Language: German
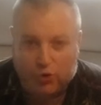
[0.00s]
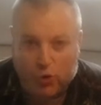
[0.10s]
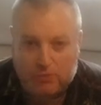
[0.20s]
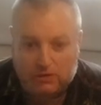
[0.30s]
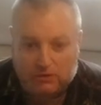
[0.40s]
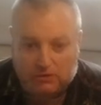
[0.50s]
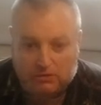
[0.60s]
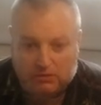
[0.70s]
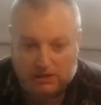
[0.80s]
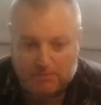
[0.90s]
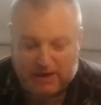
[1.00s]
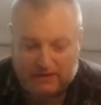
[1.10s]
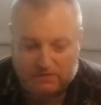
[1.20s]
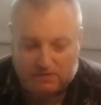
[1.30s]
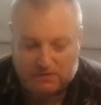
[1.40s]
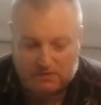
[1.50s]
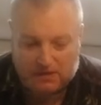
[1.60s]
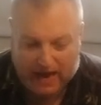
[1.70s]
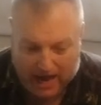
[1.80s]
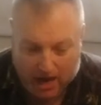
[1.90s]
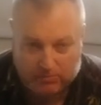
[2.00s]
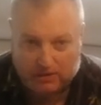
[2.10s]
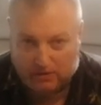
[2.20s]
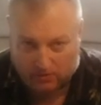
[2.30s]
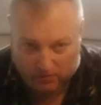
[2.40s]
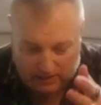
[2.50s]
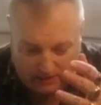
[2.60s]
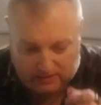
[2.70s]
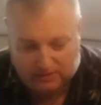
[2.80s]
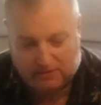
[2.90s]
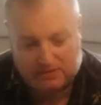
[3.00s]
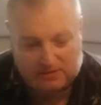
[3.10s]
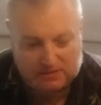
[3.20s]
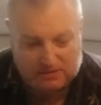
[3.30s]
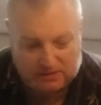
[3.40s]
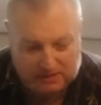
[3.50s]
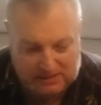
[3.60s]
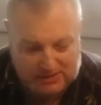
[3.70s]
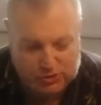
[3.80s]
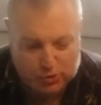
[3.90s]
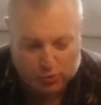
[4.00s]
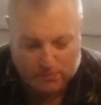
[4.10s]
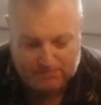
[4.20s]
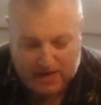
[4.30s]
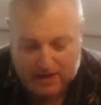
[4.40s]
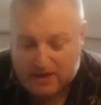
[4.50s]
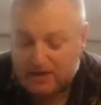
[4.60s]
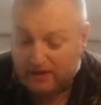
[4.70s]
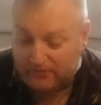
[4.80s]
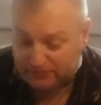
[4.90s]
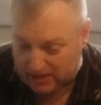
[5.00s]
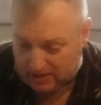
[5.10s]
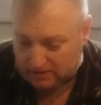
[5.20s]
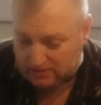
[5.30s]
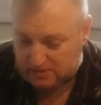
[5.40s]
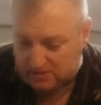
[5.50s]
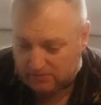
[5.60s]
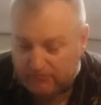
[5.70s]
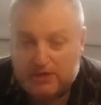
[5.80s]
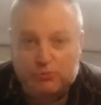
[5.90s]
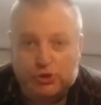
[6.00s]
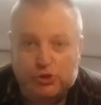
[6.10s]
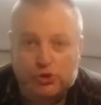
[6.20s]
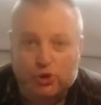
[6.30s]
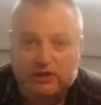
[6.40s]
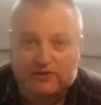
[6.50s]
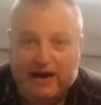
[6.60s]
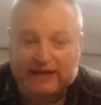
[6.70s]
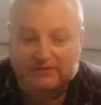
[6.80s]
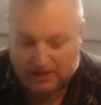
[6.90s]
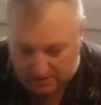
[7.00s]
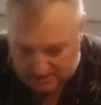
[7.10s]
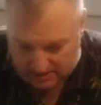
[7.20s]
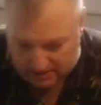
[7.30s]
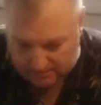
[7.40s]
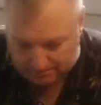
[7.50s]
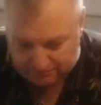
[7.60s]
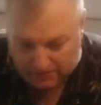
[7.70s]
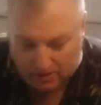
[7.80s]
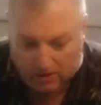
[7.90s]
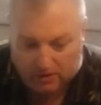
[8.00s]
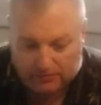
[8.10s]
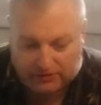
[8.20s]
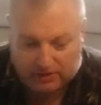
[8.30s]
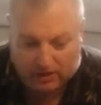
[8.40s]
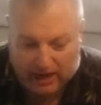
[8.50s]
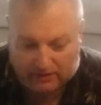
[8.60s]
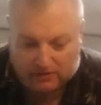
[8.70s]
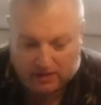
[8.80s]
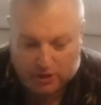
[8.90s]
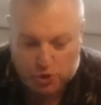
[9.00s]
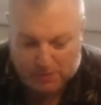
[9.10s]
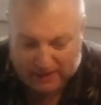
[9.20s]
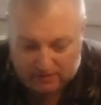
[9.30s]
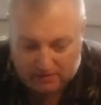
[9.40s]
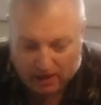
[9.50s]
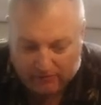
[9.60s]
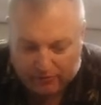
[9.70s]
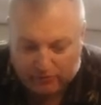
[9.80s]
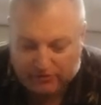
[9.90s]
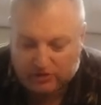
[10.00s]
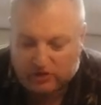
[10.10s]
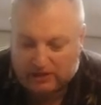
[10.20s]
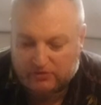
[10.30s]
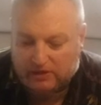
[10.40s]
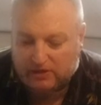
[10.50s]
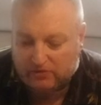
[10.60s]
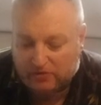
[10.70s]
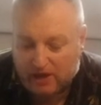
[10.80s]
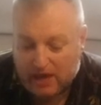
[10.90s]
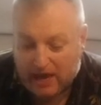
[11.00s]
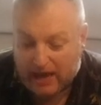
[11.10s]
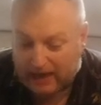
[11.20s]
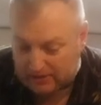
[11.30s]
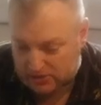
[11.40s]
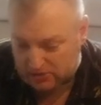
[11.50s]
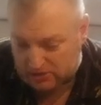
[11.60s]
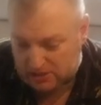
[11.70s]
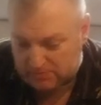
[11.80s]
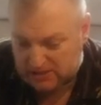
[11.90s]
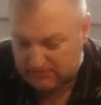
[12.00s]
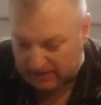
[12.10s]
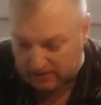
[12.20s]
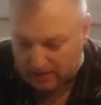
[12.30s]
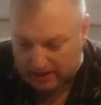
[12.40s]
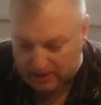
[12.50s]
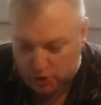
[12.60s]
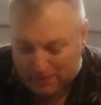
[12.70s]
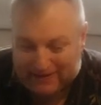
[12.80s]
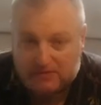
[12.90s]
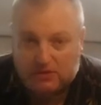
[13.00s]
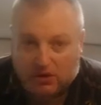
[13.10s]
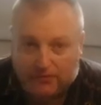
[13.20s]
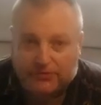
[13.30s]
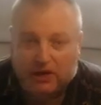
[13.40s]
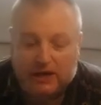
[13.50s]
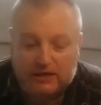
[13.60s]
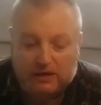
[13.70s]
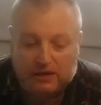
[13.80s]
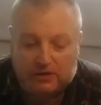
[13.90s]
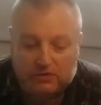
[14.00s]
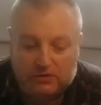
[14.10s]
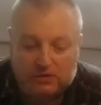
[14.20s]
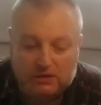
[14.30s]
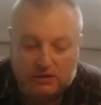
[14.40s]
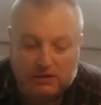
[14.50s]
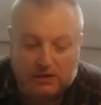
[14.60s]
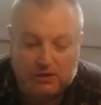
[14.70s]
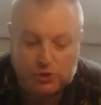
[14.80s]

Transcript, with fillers: worum ich gebeten habe, euch äh, es zu tun. Der hat gesagt, wir müssen Solidarität zeigen und hat einen Spendenaufruf getätigt hat zu diesem Zwecke ein Spendenkonto eingerichtet. Die